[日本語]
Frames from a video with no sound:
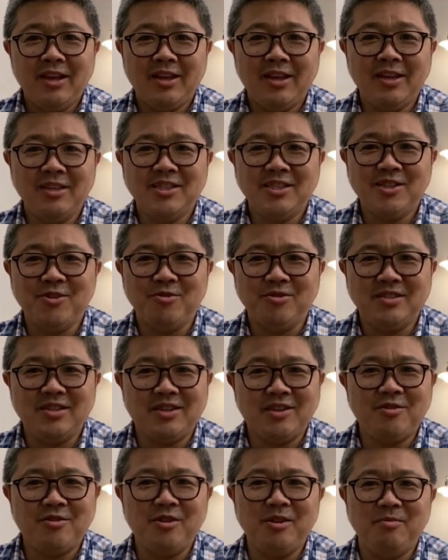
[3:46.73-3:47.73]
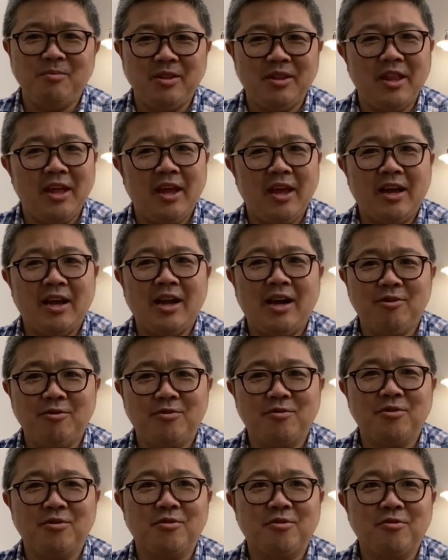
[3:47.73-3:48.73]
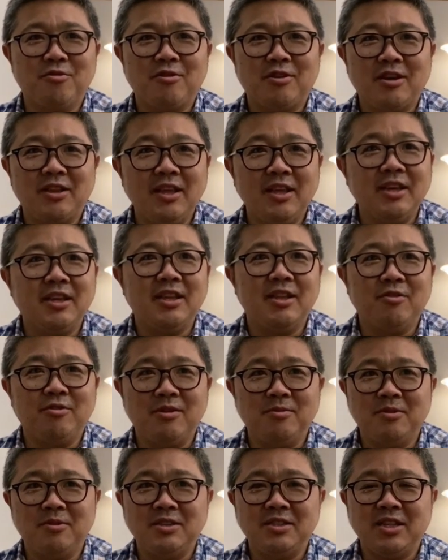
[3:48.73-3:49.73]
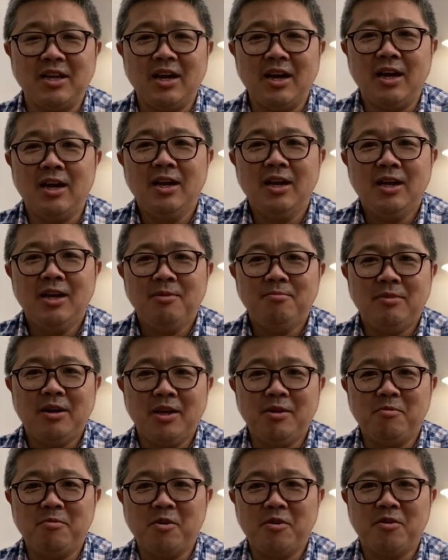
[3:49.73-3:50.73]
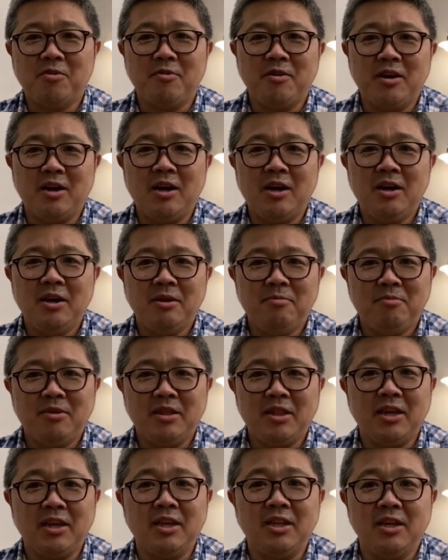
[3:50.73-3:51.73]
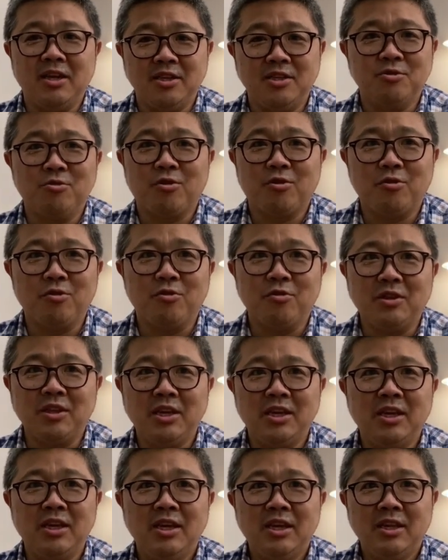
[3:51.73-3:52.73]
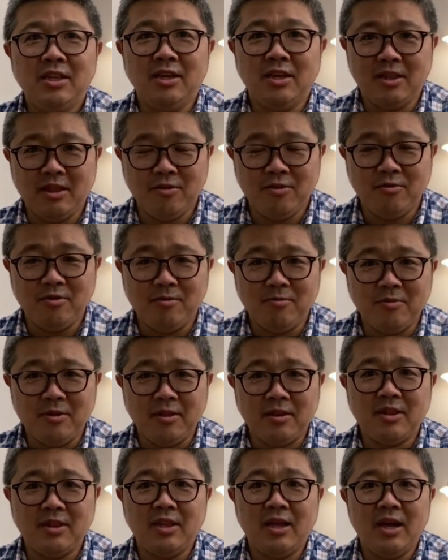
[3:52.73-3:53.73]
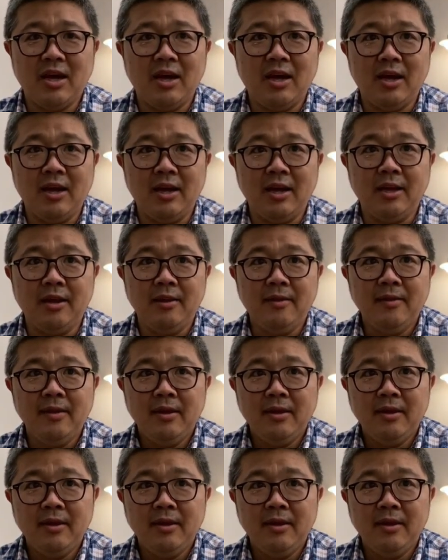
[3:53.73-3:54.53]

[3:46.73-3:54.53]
現地をじっくり見て買うということができておりましたが、まあ、今はそれが、まできない状況になっております。はい。